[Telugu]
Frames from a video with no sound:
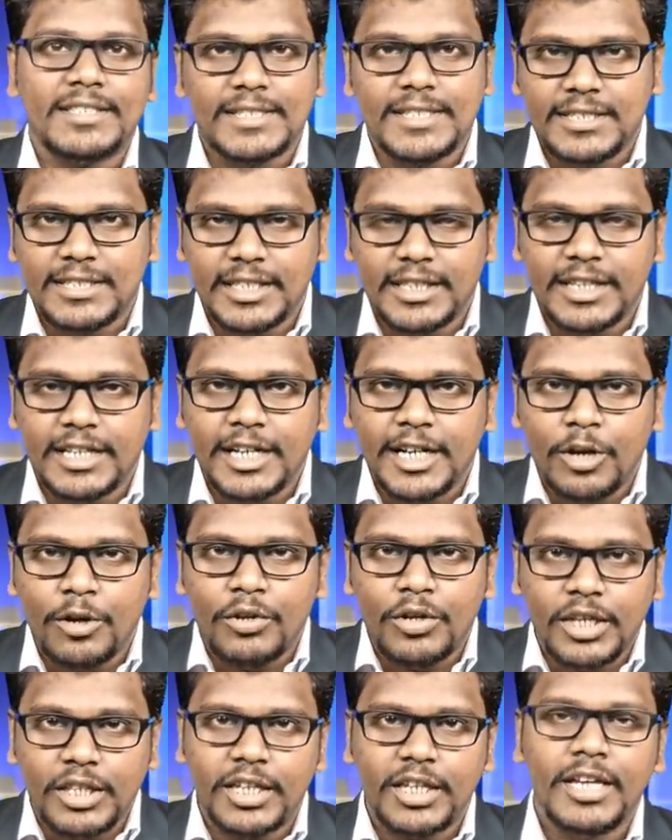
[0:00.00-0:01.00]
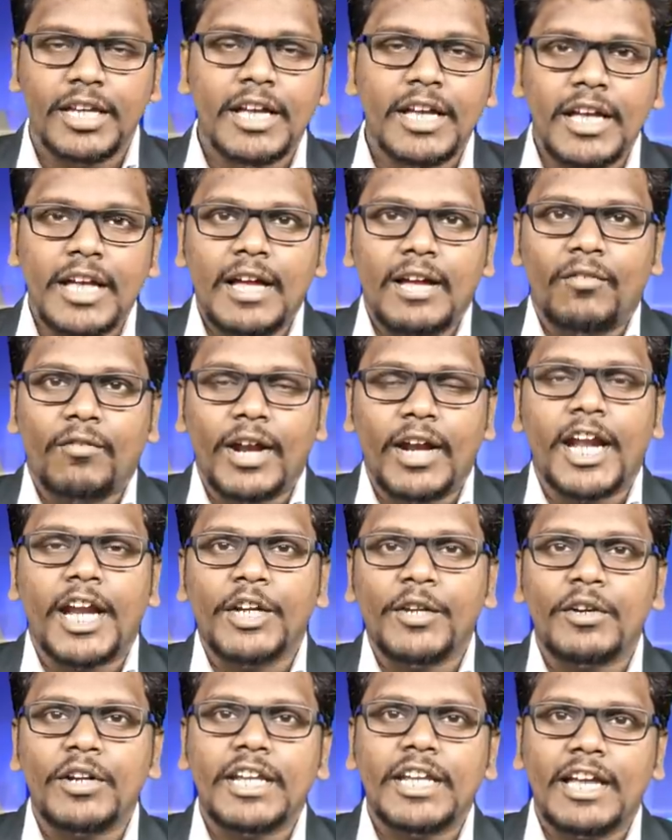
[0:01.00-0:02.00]
ఎస్ఐ సిద్ధంగా ఉంటుంది వాళ్ళు
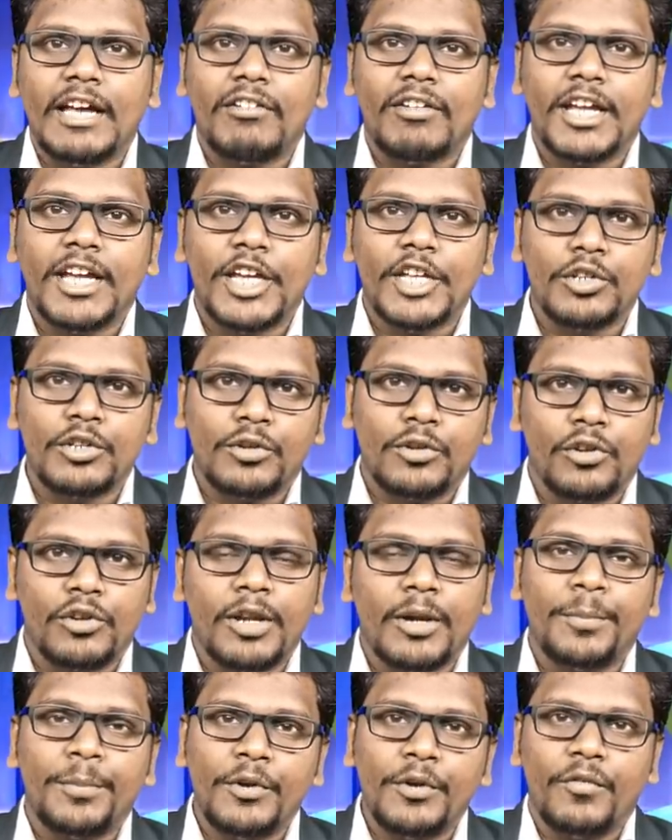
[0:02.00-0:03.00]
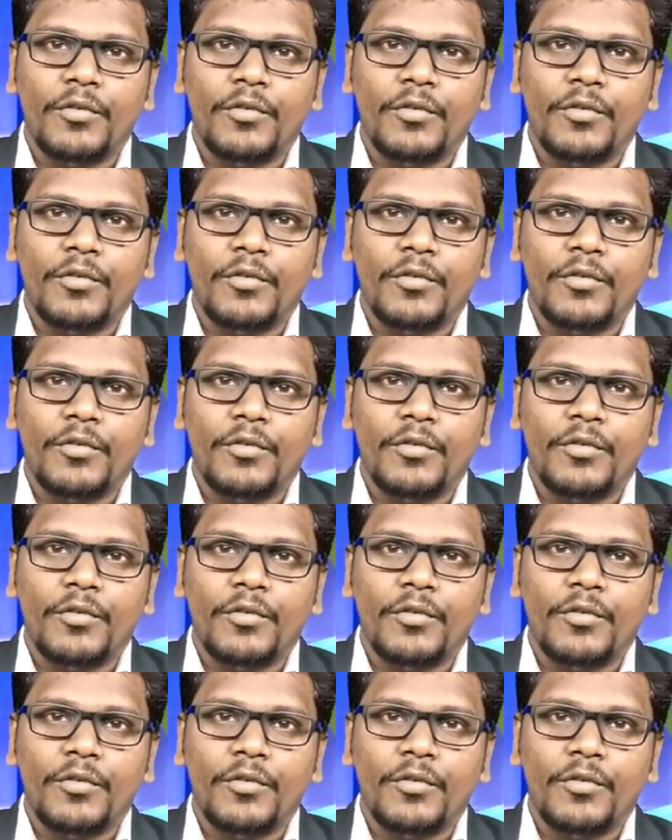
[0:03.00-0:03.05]
అటువంటి ఏమన్నా ఎదుర్కొన్నప్పుడు